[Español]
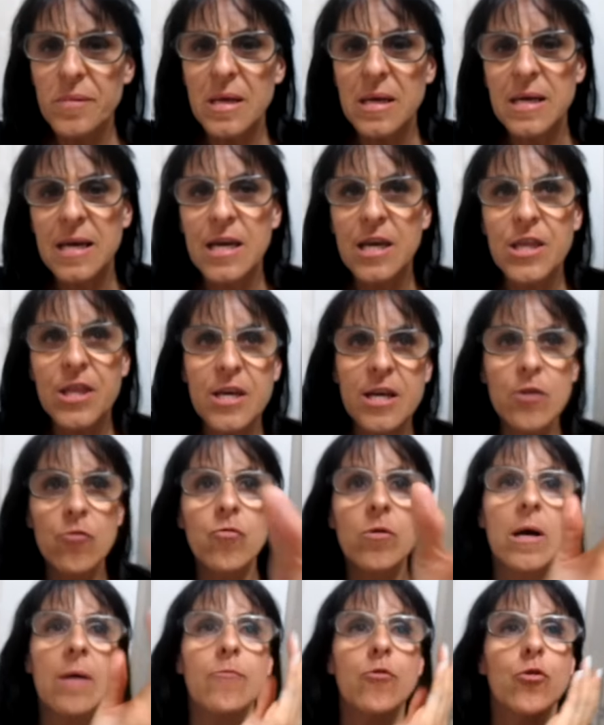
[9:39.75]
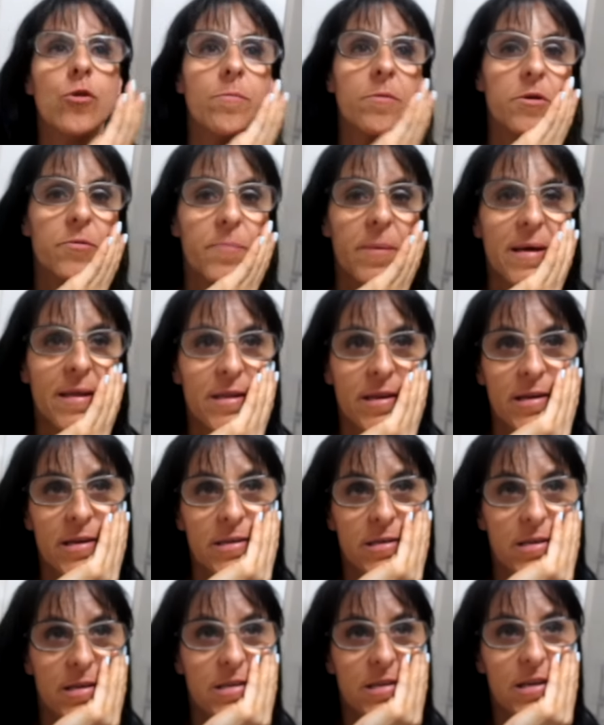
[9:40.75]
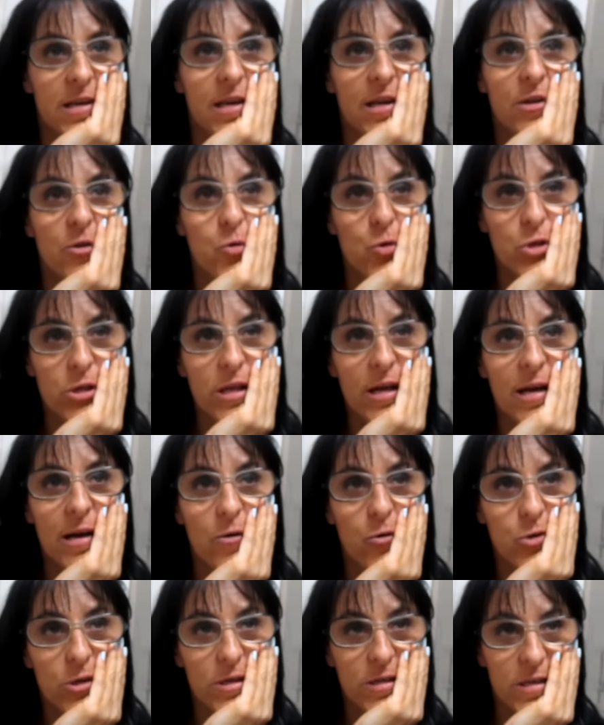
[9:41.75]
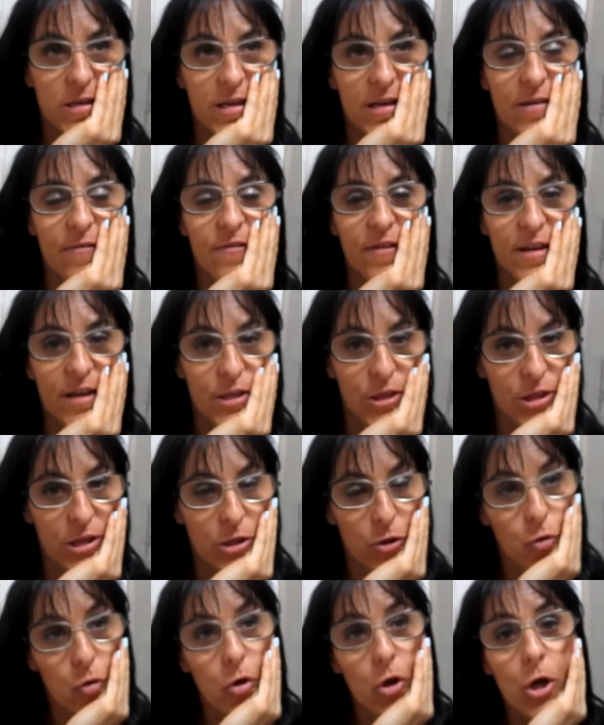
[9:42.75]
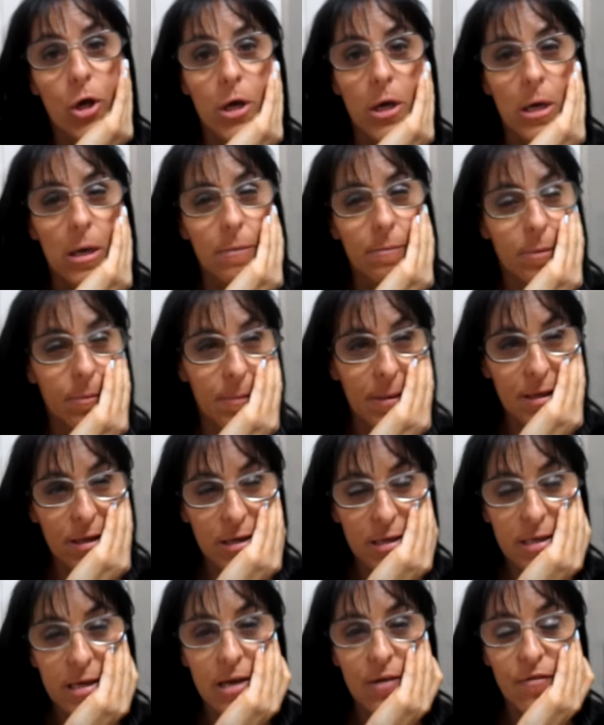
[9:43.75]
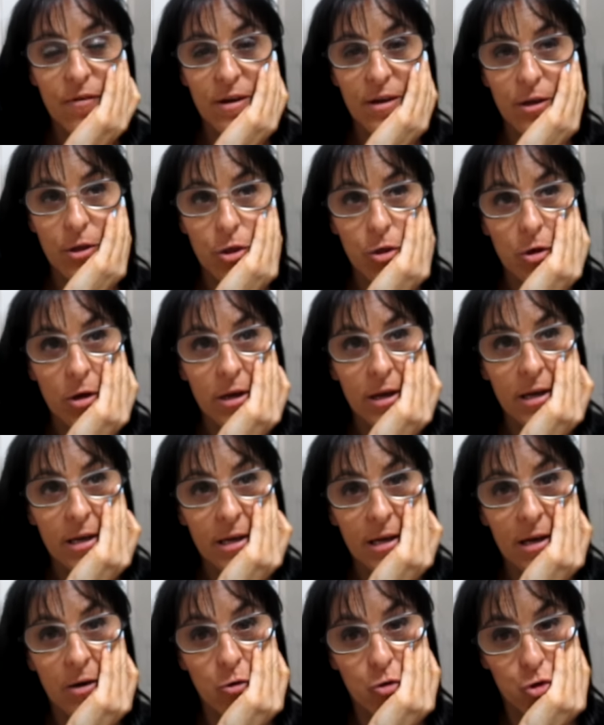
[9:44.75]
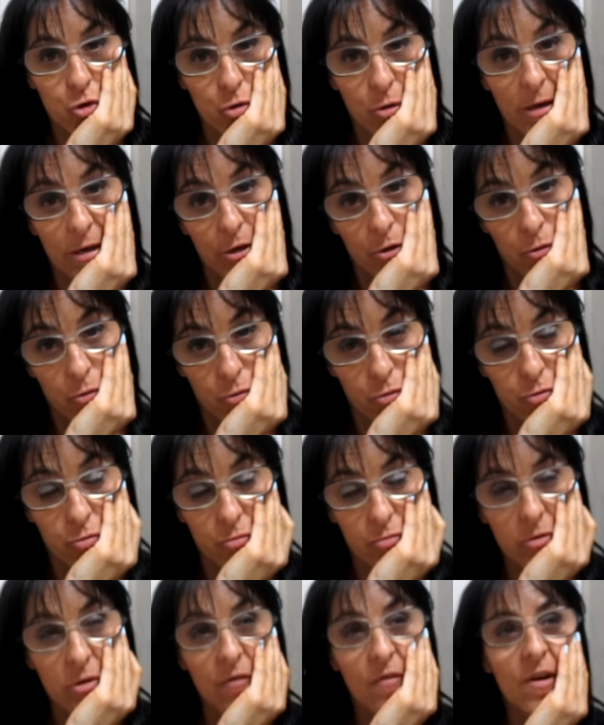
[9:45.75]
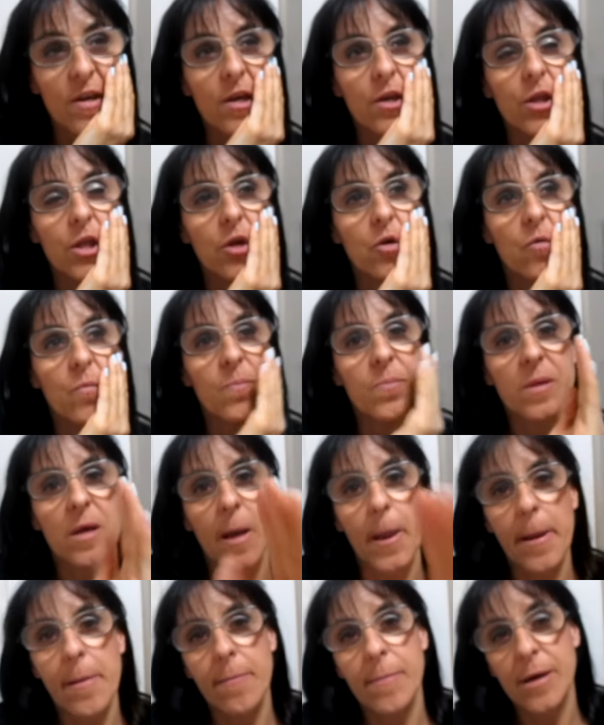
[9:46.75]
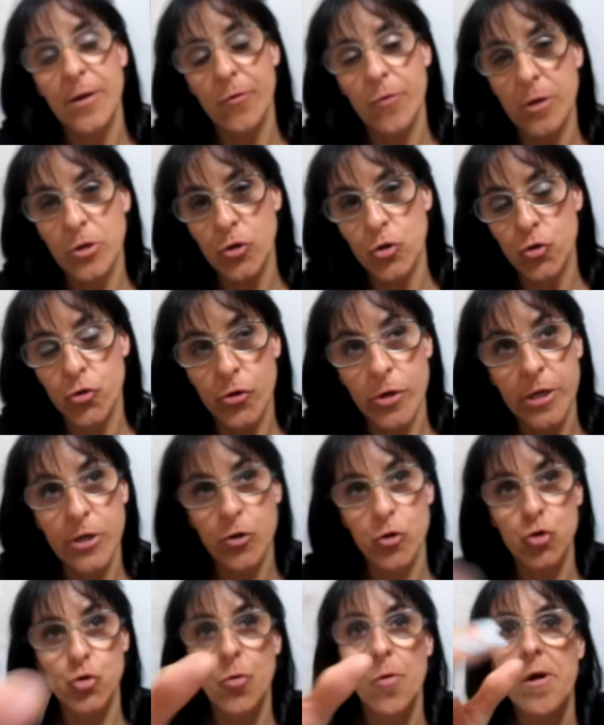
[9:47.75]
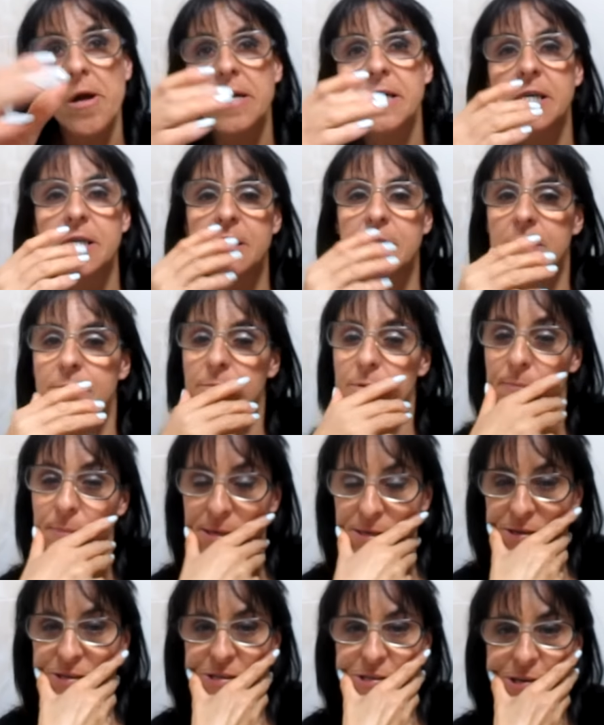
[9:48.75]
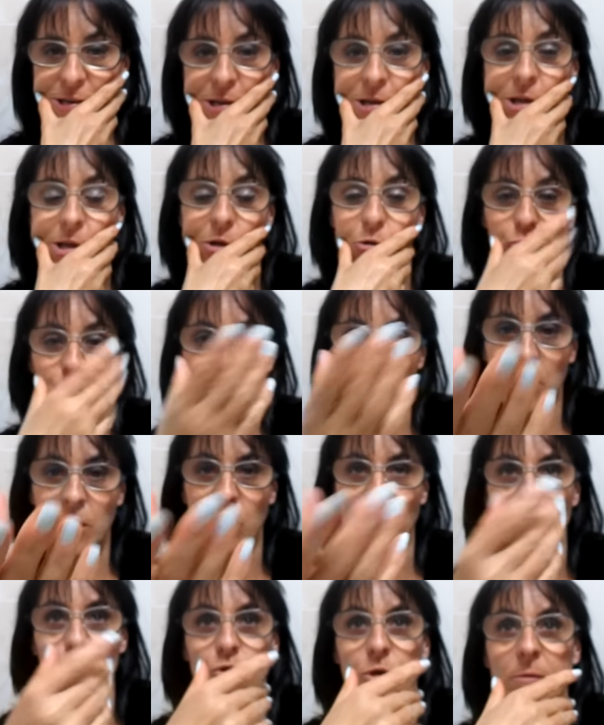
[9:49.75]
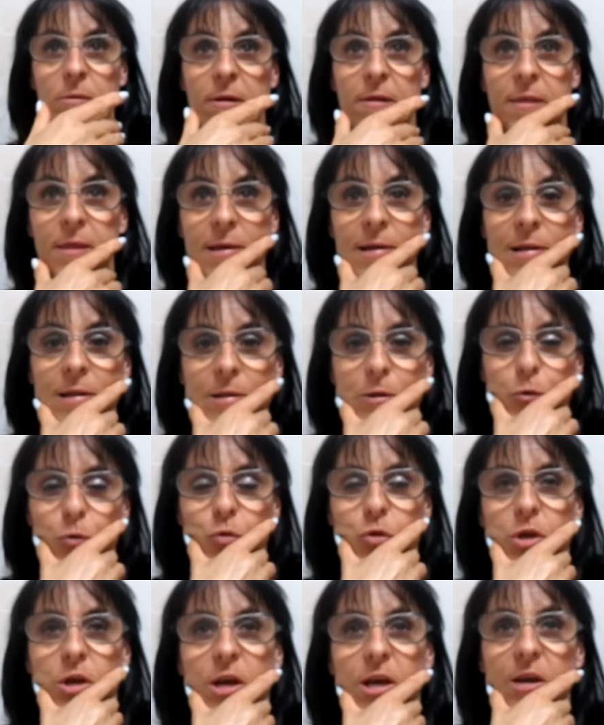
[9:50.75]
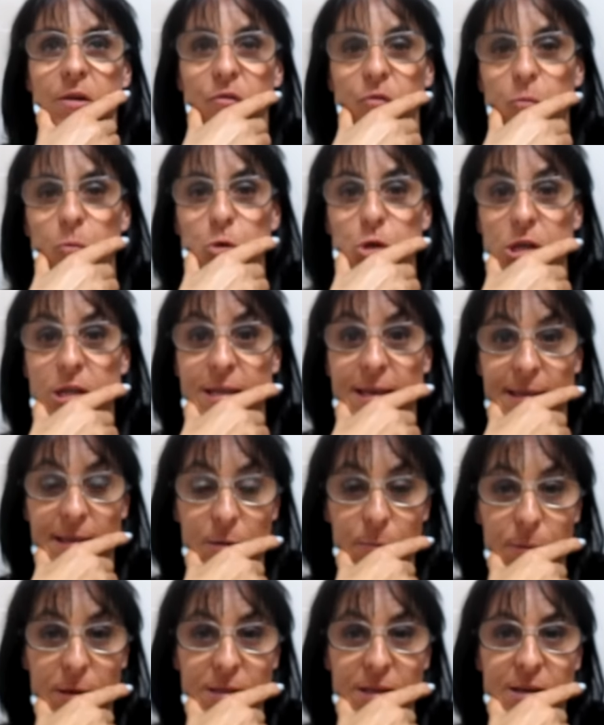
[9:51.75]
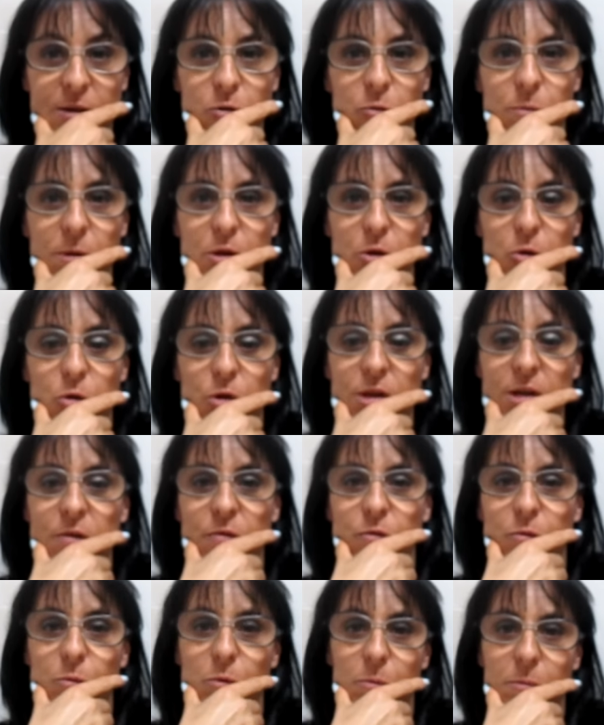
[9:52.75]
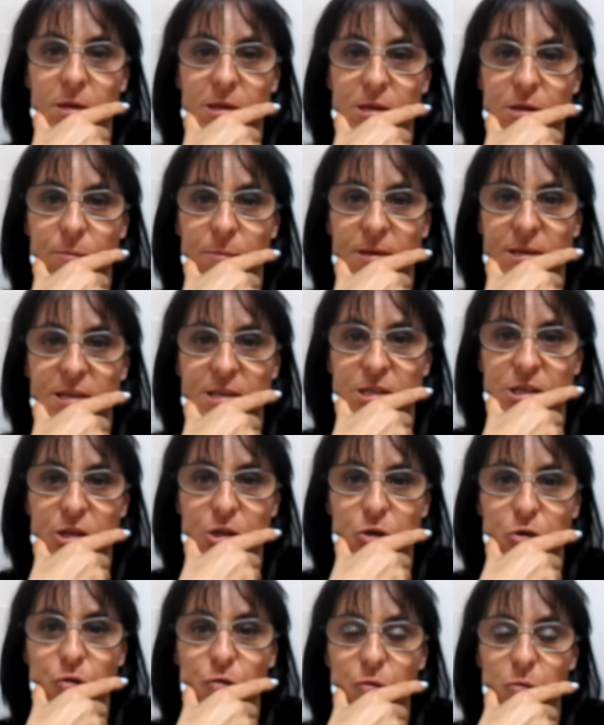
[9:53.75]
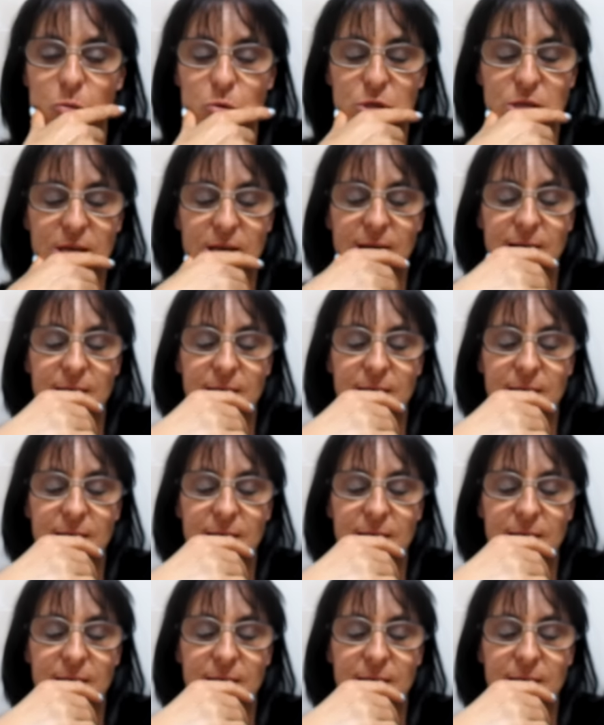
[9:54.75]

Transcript: Que dice que nunca hablo de mis padres, que es que no está, o sea, es que han fallecido. Mi madre es que falleció ahora ya 8 años, que falleció, ahora en marzo ha hecho 8 años. Mi padre sí, el otro día incluso hablé de él, os dije que fuimos el día del padre a comer con él, fuimos mis hermanas y yo y fuimos a,